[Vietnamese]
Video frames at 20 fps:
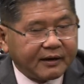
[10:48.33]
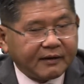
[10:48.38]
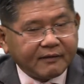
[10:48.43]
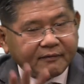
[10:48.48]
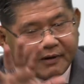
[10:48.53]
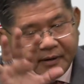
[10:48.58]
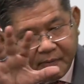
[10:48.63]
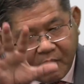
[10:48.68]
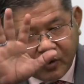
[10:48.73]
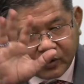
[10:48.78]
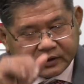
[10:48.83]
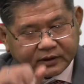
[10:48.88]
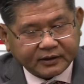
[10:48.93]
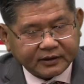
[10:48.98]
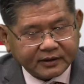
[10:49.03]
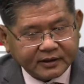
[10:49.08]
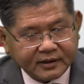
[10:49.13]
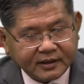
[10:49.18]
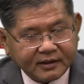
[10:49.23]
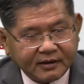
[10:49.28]
và một
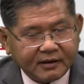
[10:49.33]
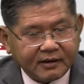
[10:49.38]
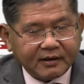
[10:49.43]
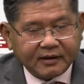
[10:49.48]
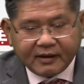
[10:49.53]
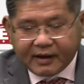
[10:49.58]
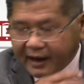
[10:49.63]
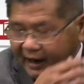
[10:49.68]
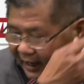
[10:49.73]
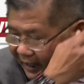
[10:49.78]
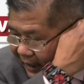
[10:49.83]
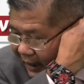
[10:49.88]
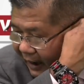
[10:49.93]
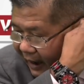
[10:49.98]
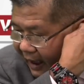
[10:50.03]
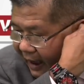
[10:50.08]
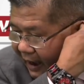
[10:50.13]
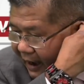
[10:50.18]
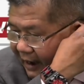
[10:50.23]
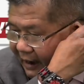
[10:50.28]
vâng. hay
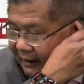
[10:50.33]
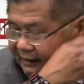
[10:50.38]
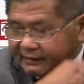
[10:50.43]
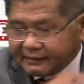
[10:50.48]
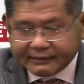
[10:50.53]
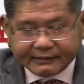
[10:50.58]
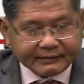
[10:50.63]
là